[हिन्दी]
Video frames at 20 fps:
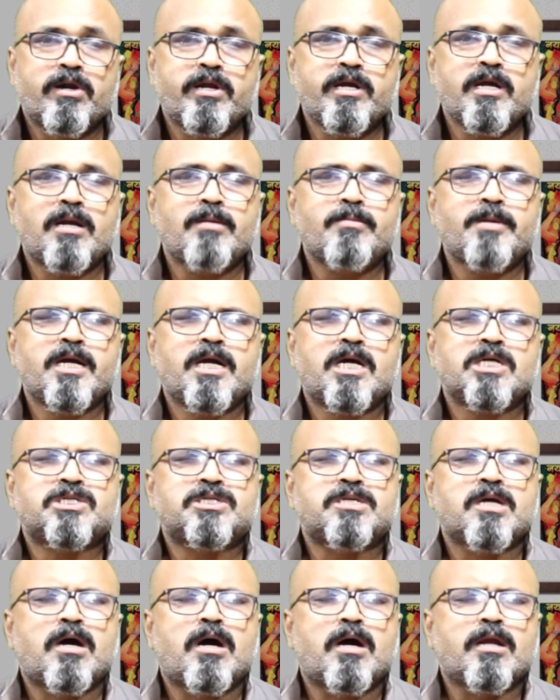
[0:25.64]
रियल मेगा
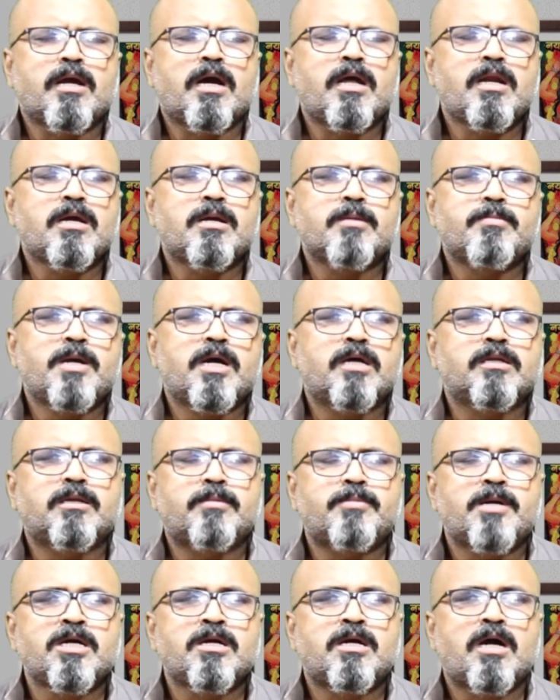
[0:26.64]
स्टार यानी कि भैया
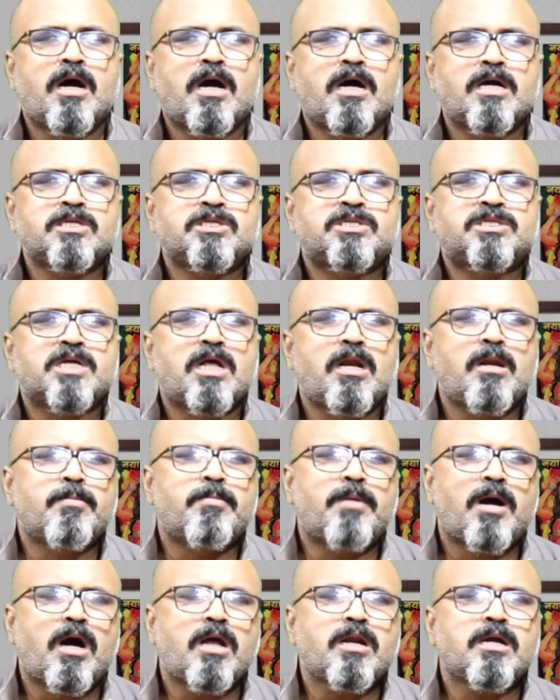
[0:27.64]
दबंग खान
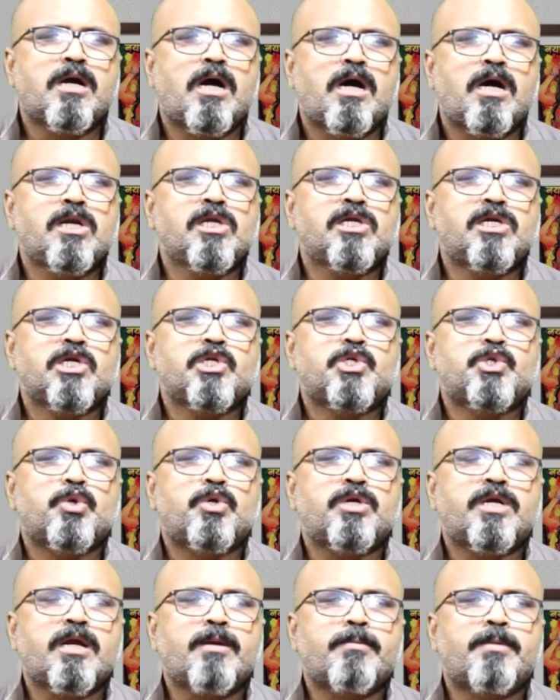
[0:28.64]
सलमान खान के
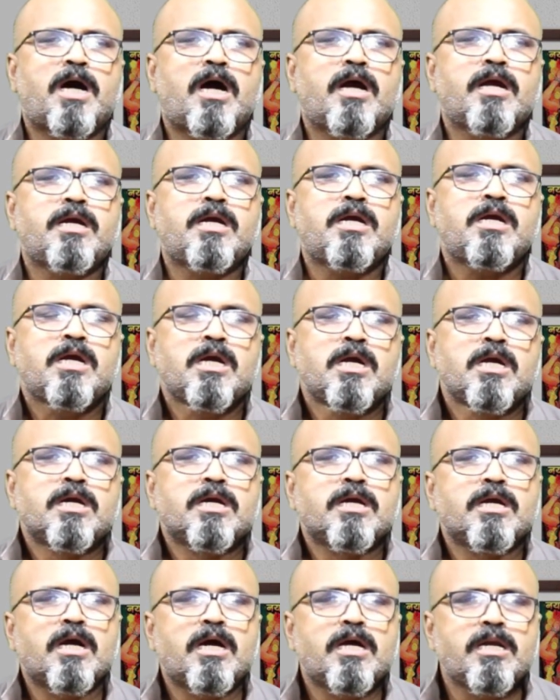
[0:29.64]
छोटे भाई
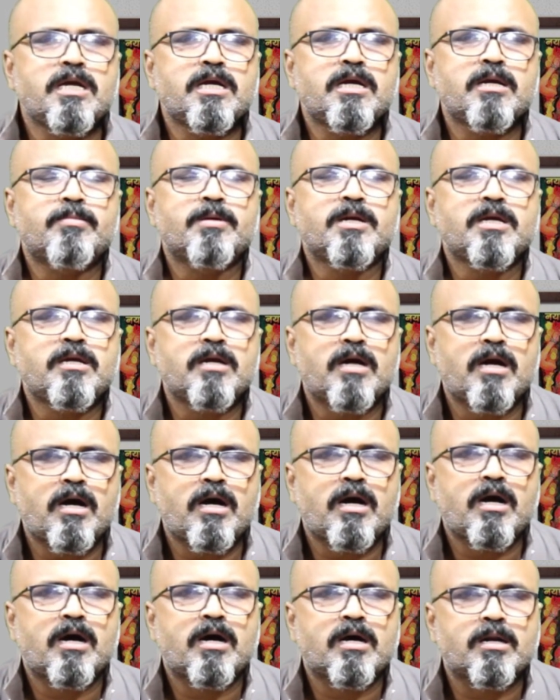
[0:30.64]
यानी कि भैया
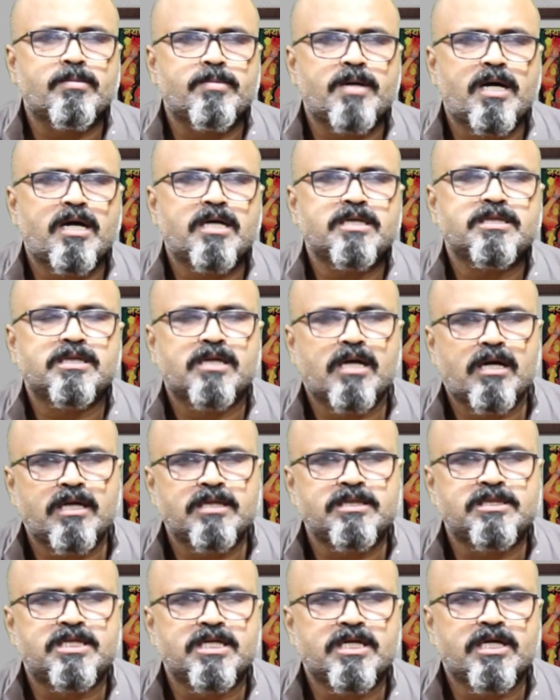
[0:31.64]
अरबाज
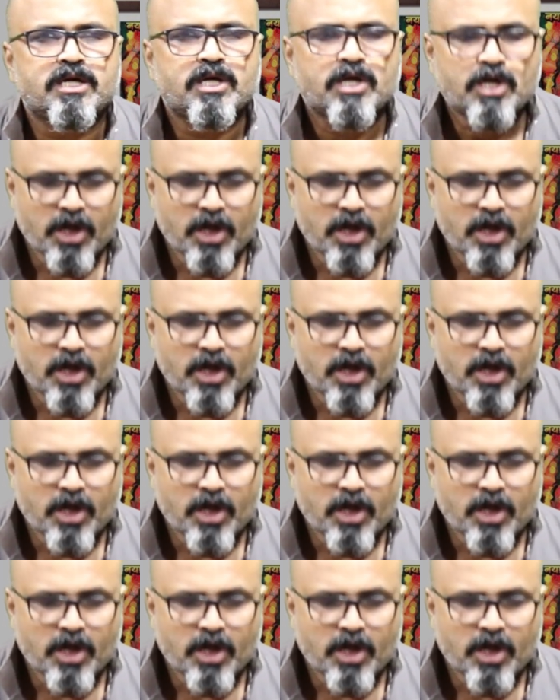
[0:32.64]
खान से